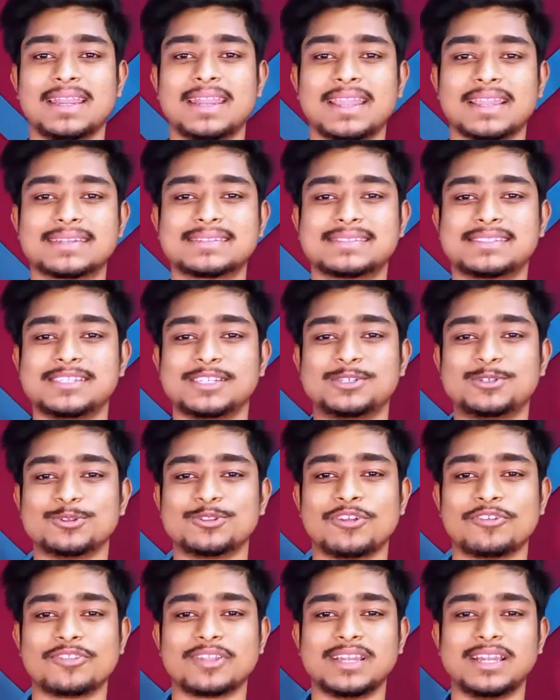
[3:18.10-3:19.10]
নেক্সট টু
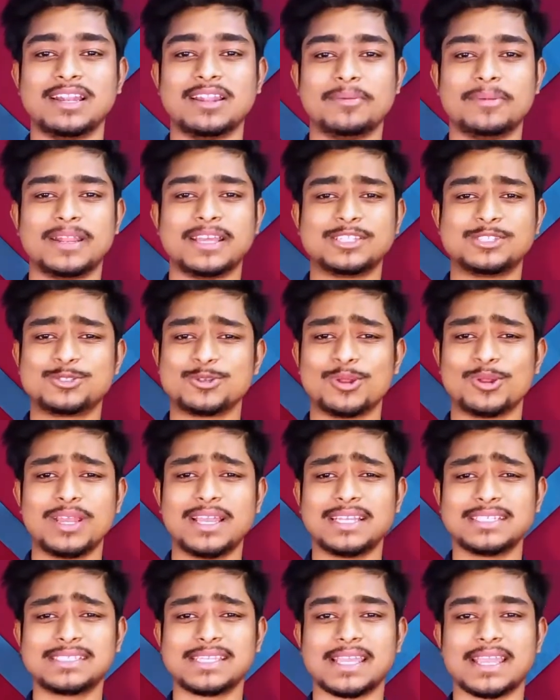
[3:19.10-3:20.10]
থাউজেন্ড ইলেভেনে চলে
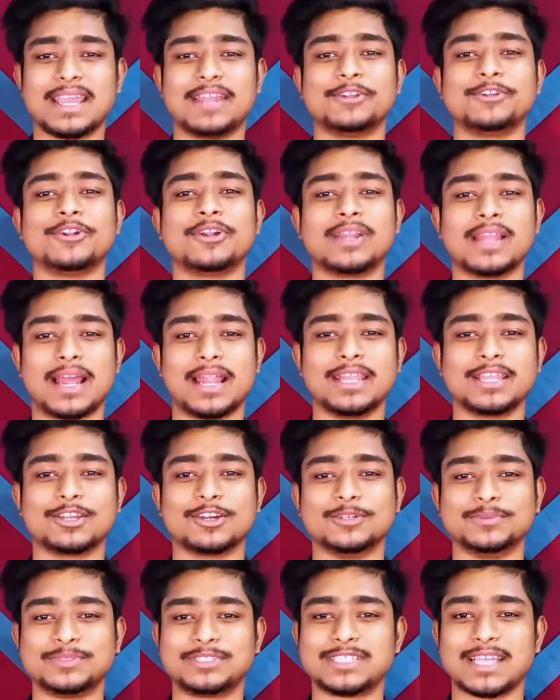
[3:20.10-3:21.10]
আসে অ্যান্ড্রয়েড
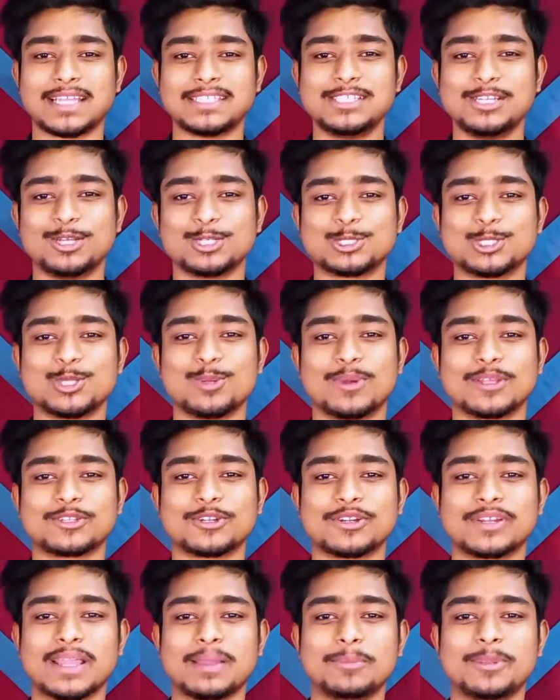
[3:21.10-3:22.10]
হানিকন যা ছিল
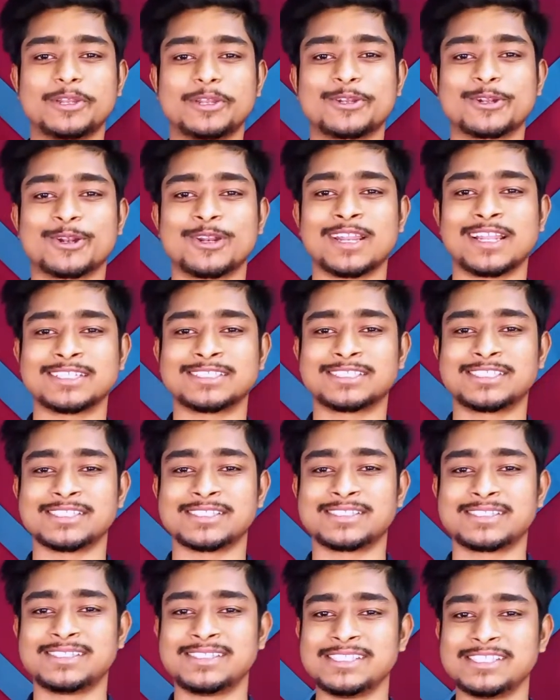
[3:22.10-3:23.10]
শুধুমাত্র ট্যাবলেটের
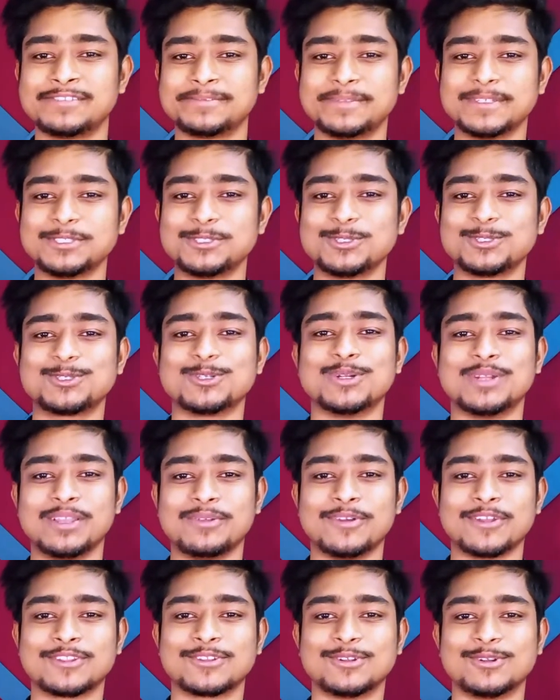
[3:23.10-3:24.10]
লার্জেস্ট ডিসপ্লেযুক্ত
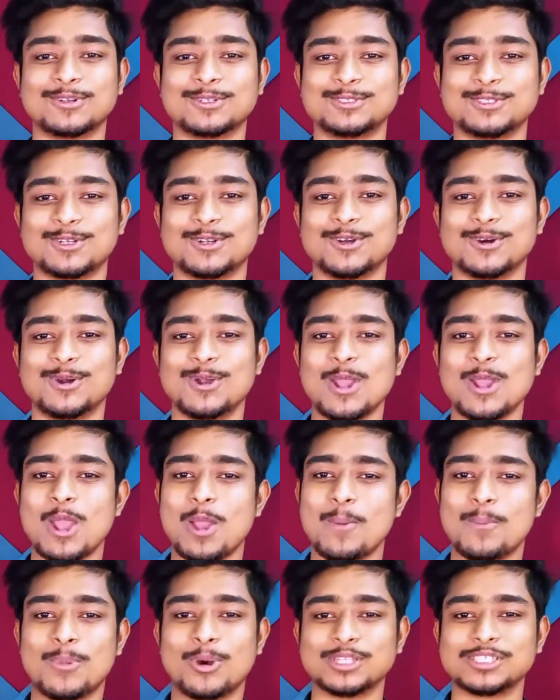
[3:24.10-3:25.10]
ডিভাইসগুলোর জন্য
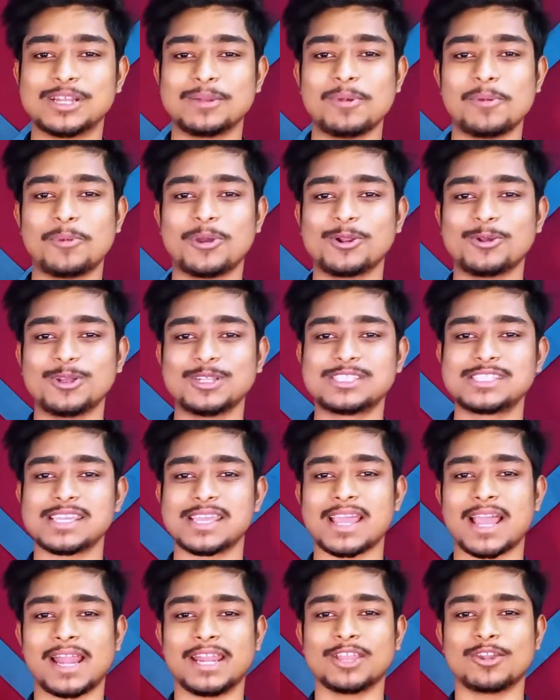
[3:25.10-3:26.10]
মজার ব্যাপার হচ্ছে
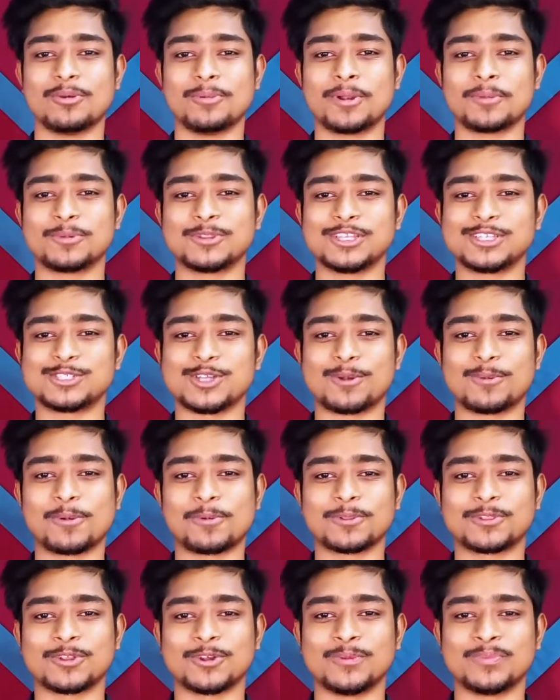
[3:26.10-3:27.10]
হানিকমের মধ্যে
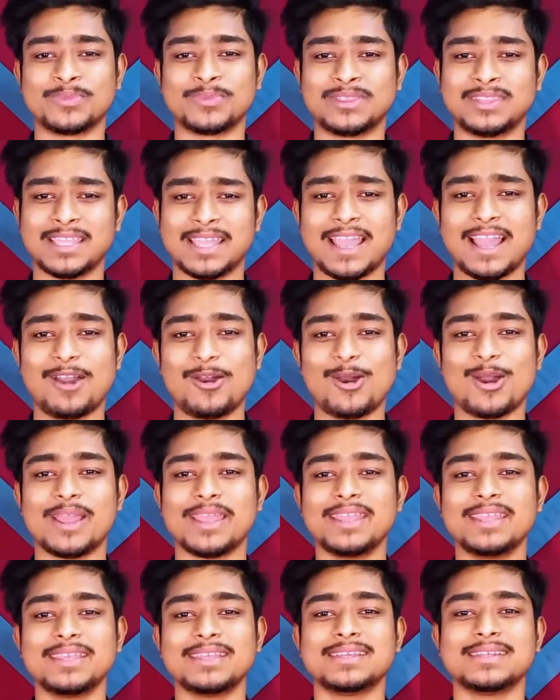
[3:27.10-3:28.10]
সর্বপ্রথম দেয়া
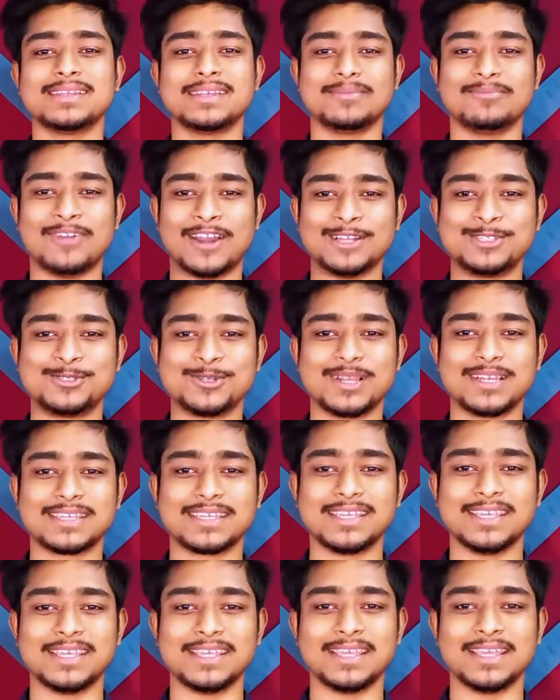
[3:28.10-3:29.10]
হয় ভার্চুয়াল
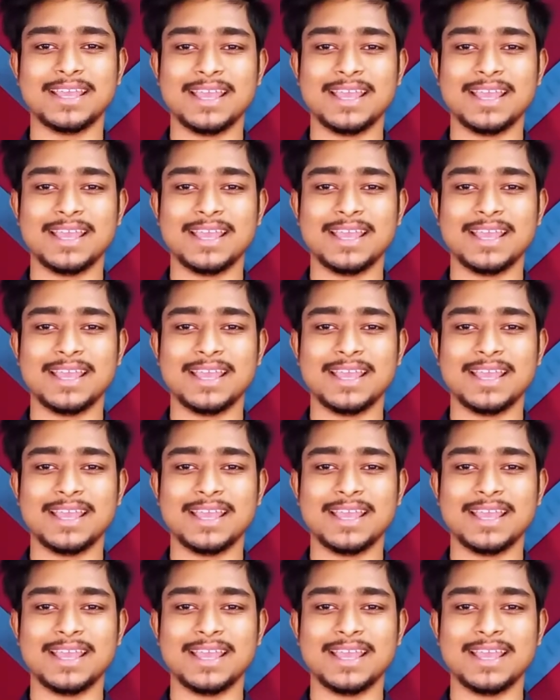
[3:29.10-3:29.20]
কি